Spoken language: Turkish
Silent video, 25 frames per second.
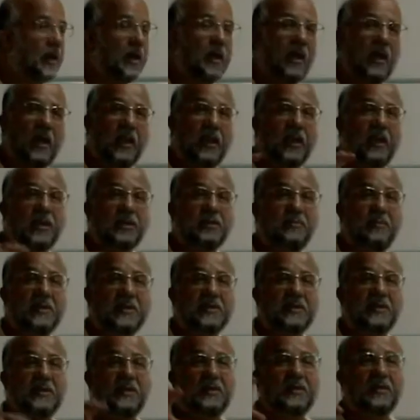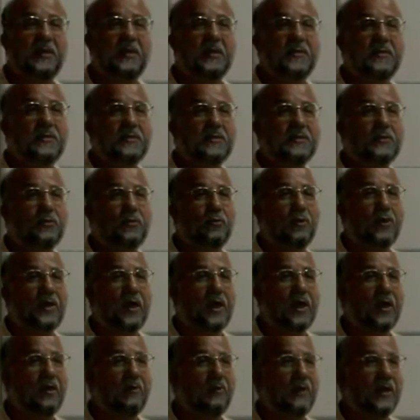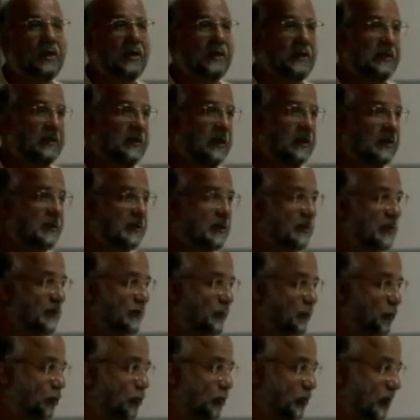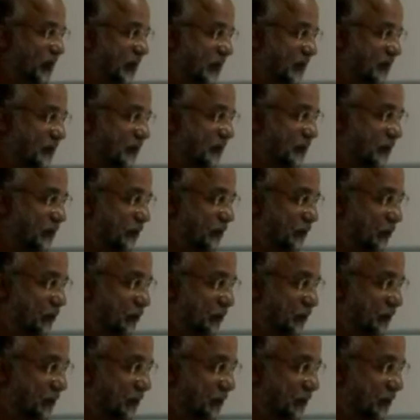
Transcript: anlaşmazlıklarınızı ona havale ederseniz çözersiniz diyor.